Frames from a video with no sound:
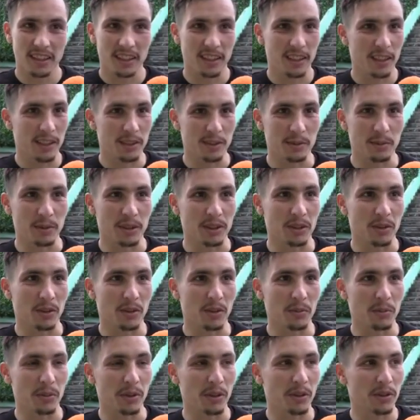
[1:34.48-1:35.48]
لازم لي
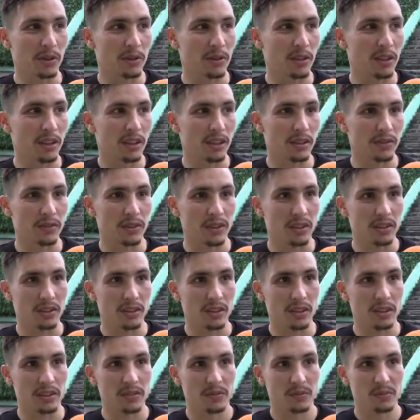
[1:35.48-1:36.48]
3 بوان يقعدوا لهنا في
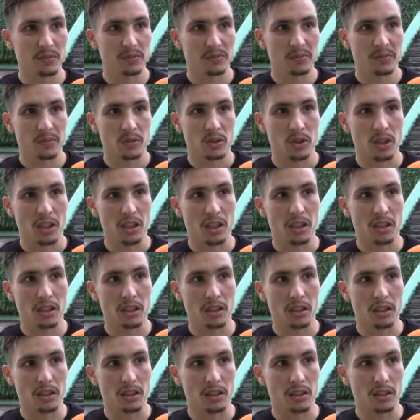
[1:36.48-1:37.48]
تيزي ان شاء الله
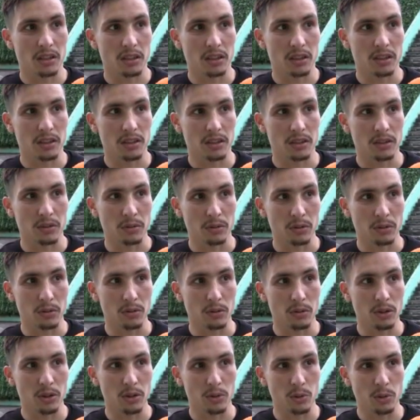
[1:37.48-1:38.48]
آه،
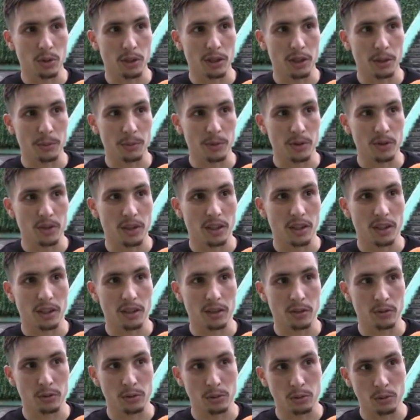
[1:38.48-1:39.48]
نقول لي جوار كامل ان شاء
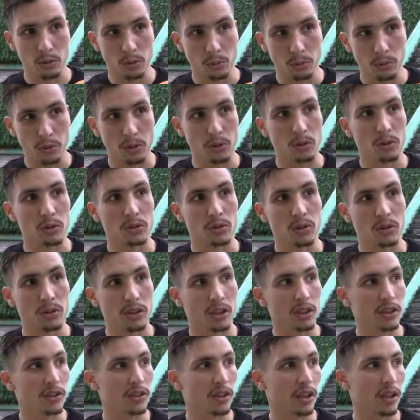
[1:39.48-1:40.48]
الله نكونوا بون
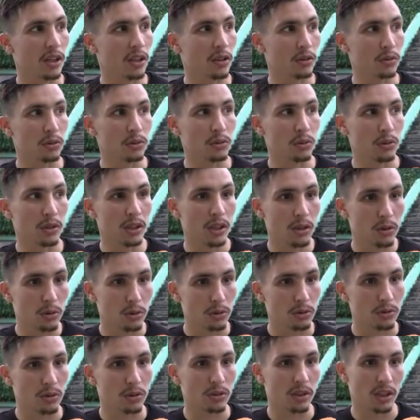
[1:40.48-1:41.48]
كونسونطري ان شاء الله نكونوا كاع
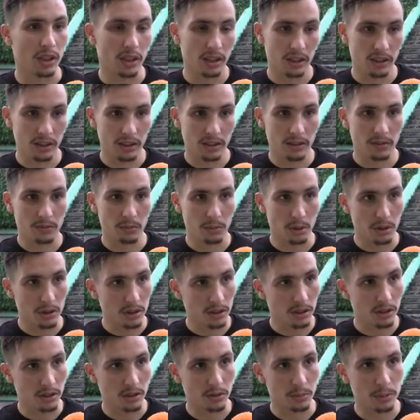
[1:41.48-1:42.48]
كونسونطري باش
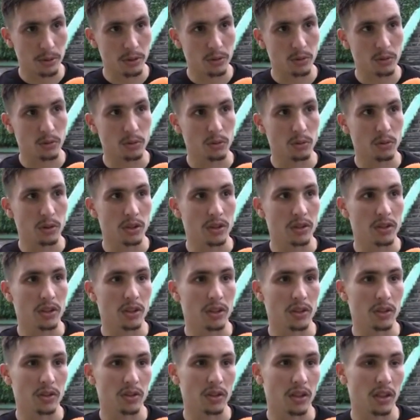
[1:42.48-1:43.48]
باش نكونوا
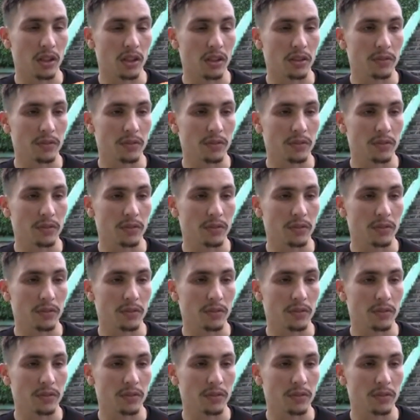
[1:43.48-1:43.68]
واجدين ان شاء